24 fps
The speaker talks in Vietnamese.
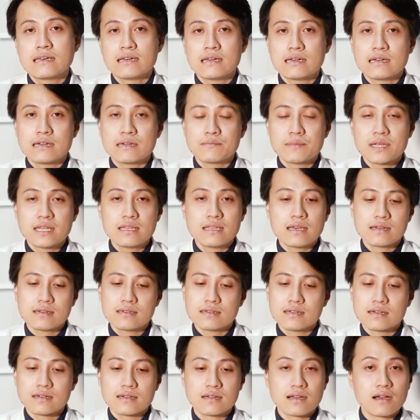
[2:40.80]
Bệnh
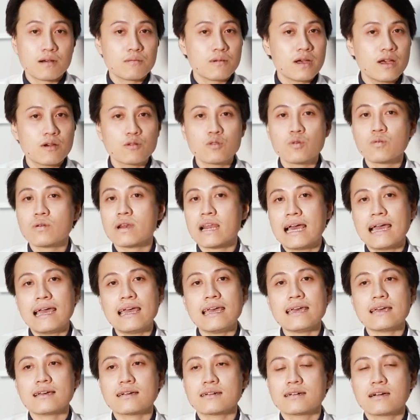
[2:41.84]
nhân không hề hút thuốc
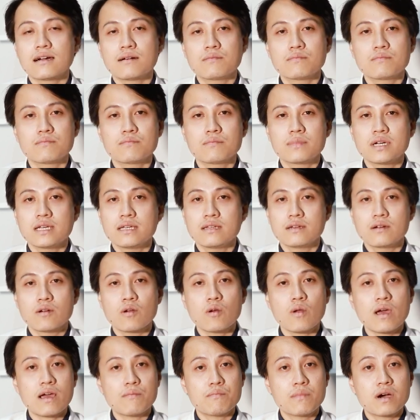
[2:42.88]
lá, không bị
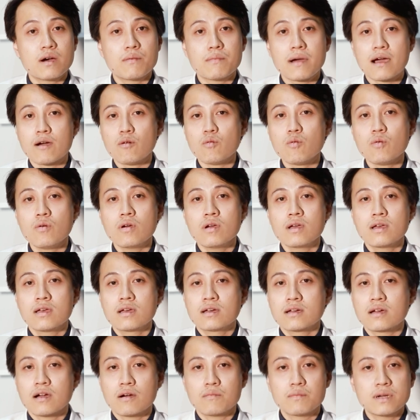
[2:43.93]
rối loạn mỡ máu,
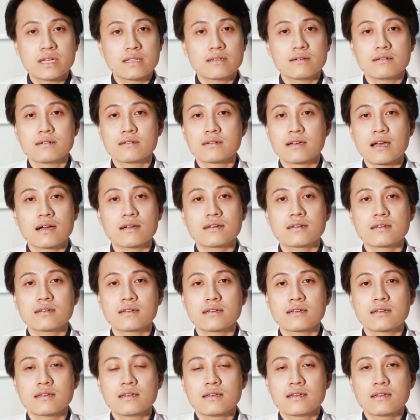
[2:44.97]
không bị thừa cân.
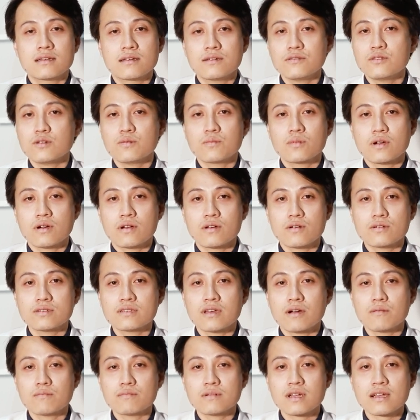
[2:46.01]
Nói chung có lối
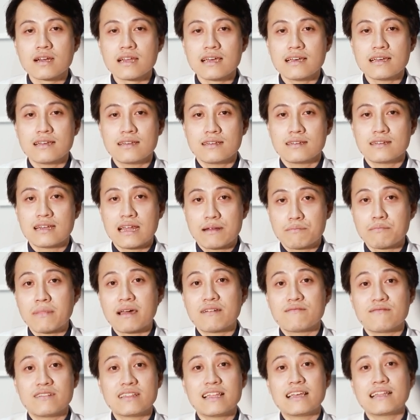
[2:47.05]
sống rất là lành
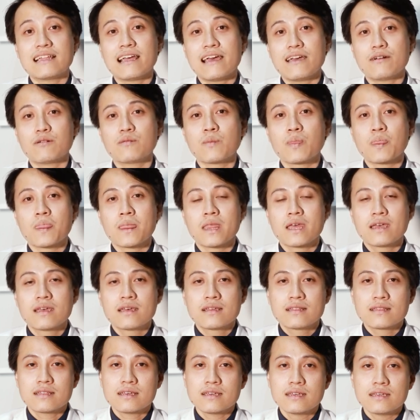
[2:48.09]
mạnh và thể thao.
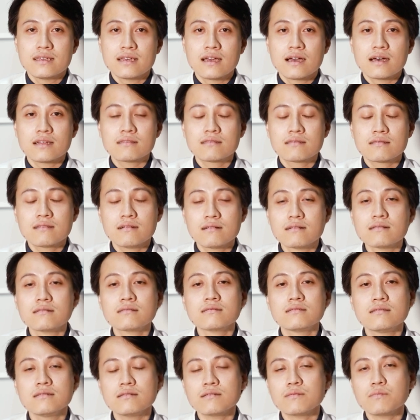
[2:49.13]
Thì
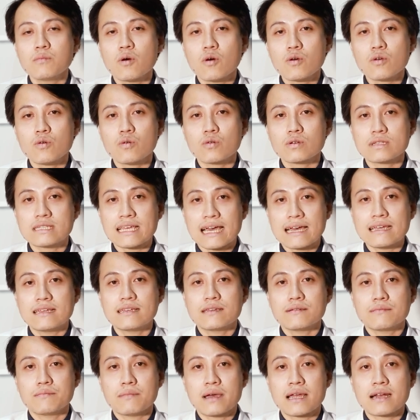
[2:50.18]
thường trước mỗi cuộc chạy
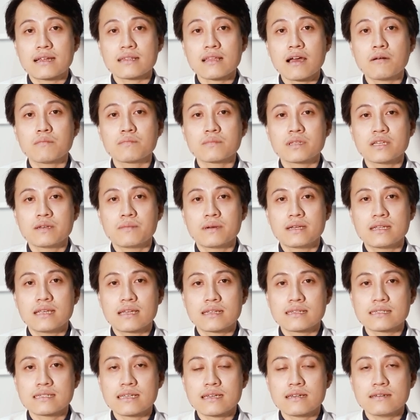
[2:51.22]
marathon thì bệnh
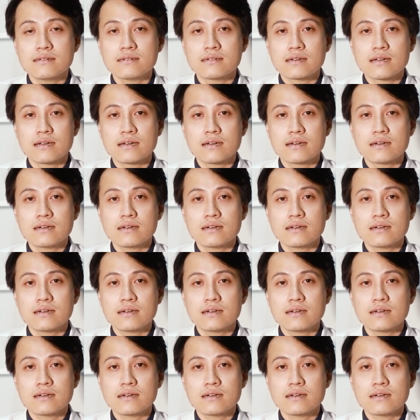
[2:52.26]
nhân sẽ được